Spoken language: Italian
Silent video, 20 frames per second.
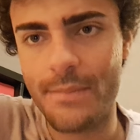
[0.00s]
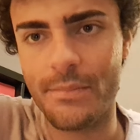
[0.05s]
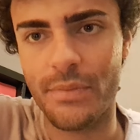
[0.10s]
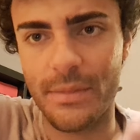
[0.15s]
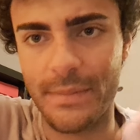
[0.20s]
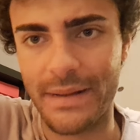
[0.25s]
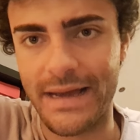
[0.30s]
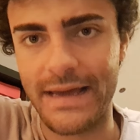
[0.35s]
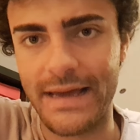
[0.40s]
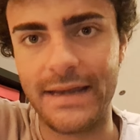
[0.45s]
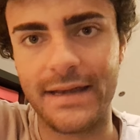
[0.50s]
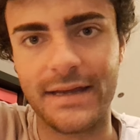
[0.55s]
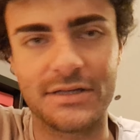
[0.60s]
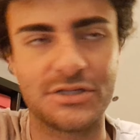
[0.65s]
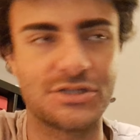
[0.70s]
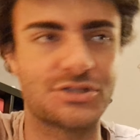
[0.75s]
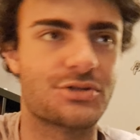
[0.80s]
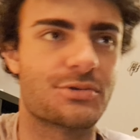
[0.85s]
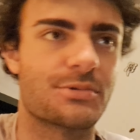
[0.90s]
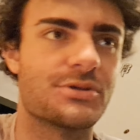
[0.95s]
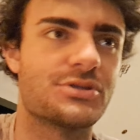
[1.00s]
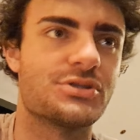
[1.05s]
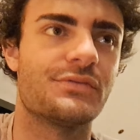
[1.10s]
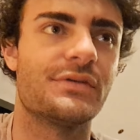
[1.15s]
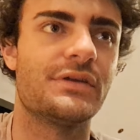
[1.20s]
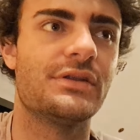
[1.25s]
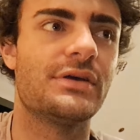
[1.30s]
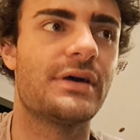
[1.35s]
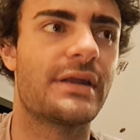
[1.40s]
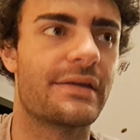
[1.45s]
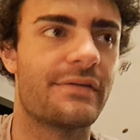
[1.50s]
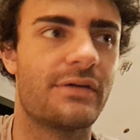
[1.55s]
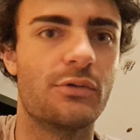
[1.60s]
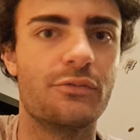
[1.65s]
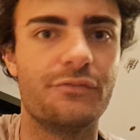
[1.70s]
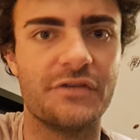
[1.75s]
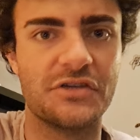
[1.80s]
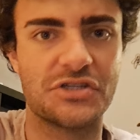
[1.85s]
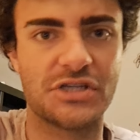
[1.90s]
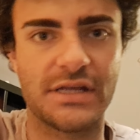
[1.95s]
poi magari registro questo video e arriva
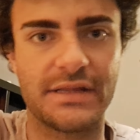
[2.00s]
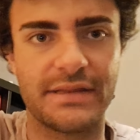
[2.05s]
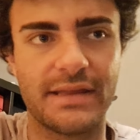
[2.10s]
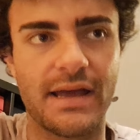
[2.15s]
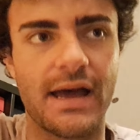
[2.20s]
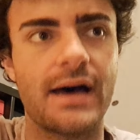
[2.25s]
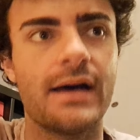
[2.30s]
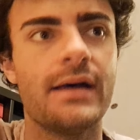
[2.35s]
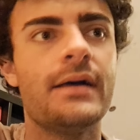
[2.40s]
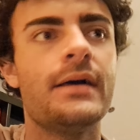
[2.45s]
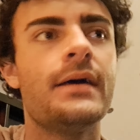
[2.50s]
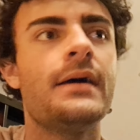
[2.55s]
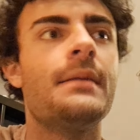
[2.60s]
l'ufficialità,